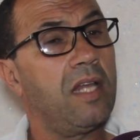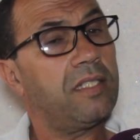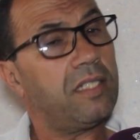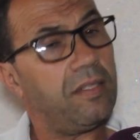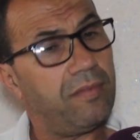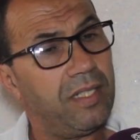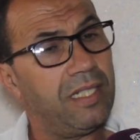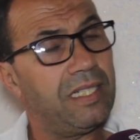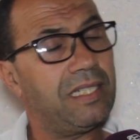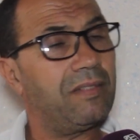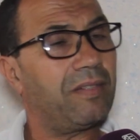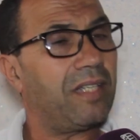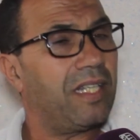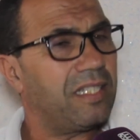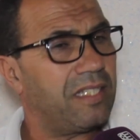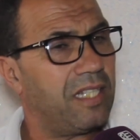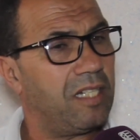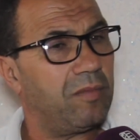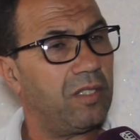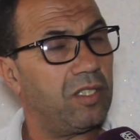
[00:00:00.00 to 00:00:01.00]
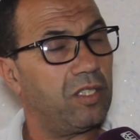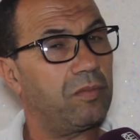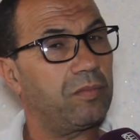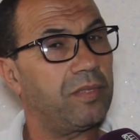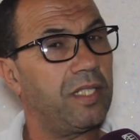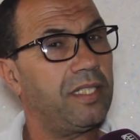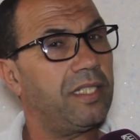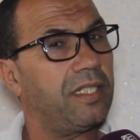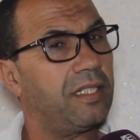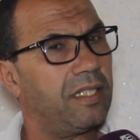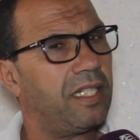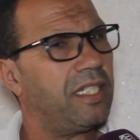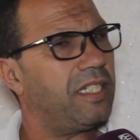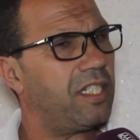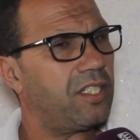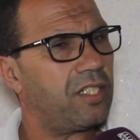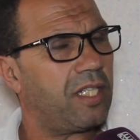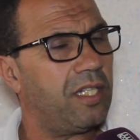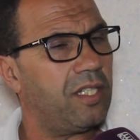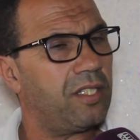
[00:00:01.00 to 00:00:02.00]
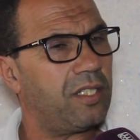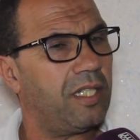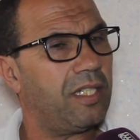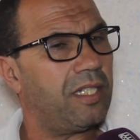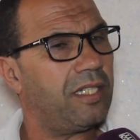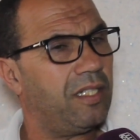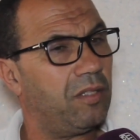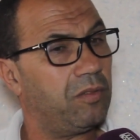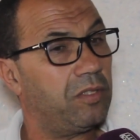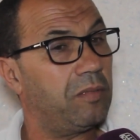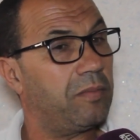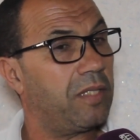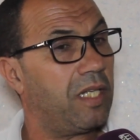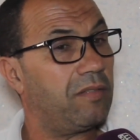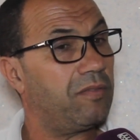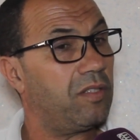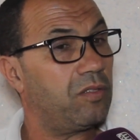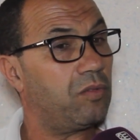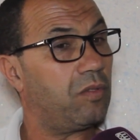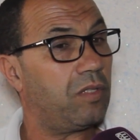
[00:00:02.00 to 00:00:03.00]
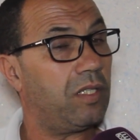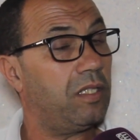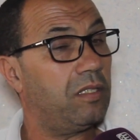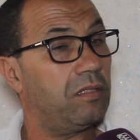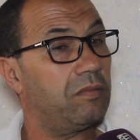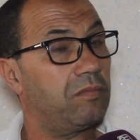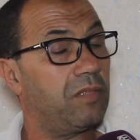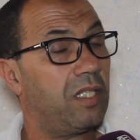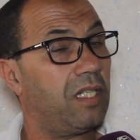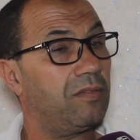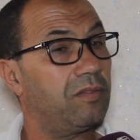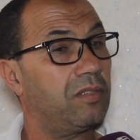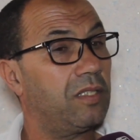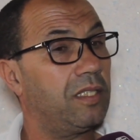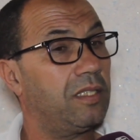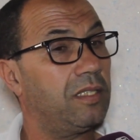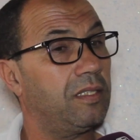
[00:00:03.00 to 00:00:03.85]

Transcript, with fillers: صافي قلت لها السلام عليكم الله يهنيك قال لي اش كاين اش كاين قلت لها ودي ما عرف اش وقع ما عرف